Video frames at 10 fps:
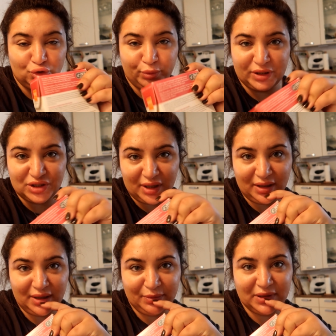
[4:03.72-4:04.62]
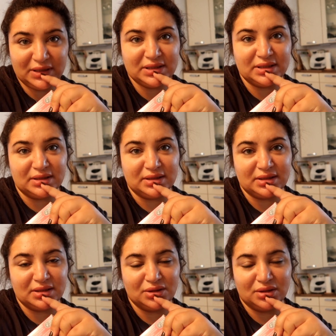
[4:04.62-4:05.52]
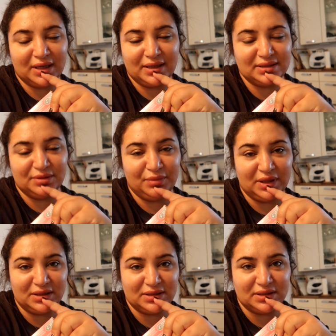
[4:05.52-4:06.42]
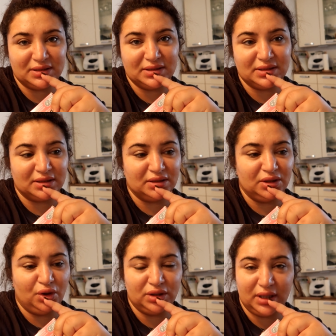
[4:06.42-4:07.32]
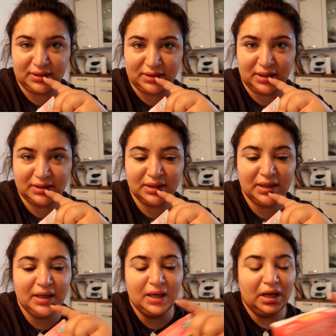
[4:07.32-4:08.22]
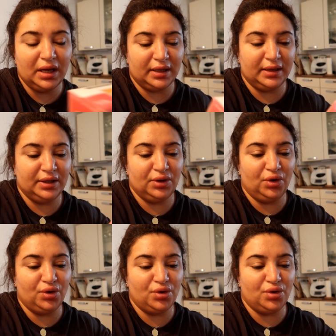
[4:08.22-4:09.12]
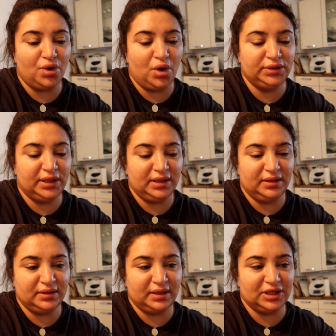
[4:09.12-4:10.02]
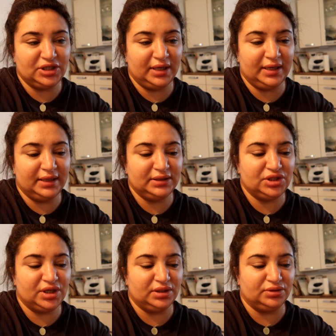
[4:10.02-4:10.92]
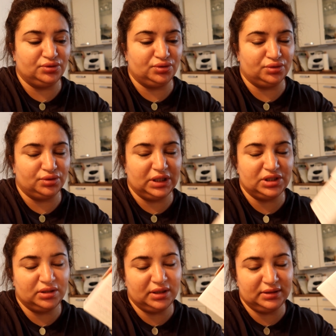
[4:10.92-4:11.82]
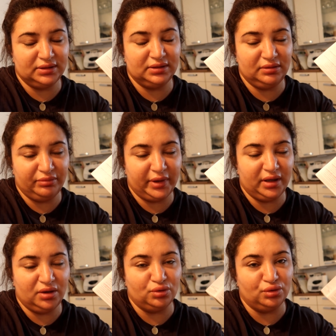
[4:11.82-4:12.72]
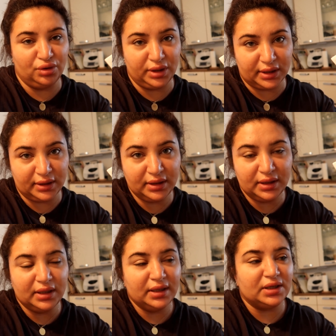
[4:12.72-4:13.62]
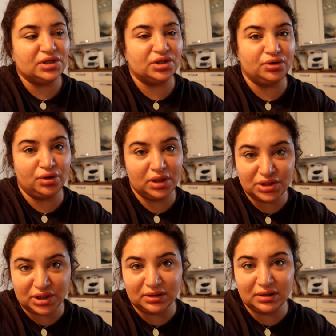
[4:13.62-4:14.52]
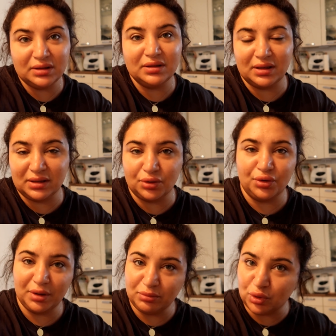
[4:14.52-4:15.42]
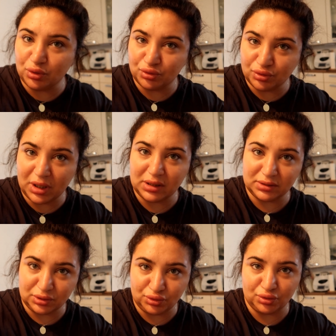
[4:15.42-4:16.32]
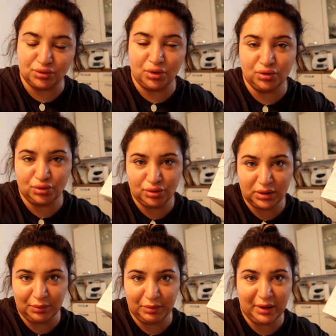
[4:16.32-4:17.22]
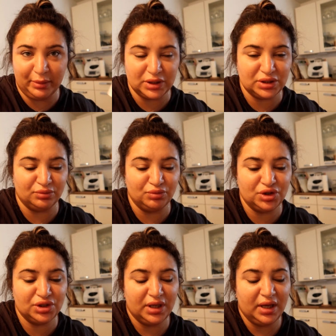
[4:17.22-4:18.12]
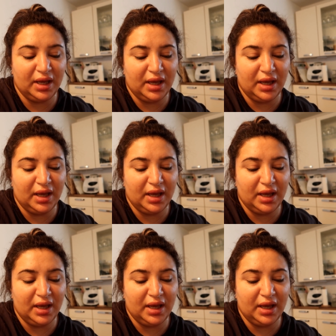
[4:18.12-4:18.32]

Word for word: gurbetçi aileyi bilirsiniz. Kesin bilirsiniz. E, Hollanda'dan. E, o da geçenlerde şey anlatıyordu. Geçenlerde dediğim bayağı oluyor yine. İşte kolajenin ne kadar önemli olduğunu anlatıyordu. O da kullanmaya başlamış.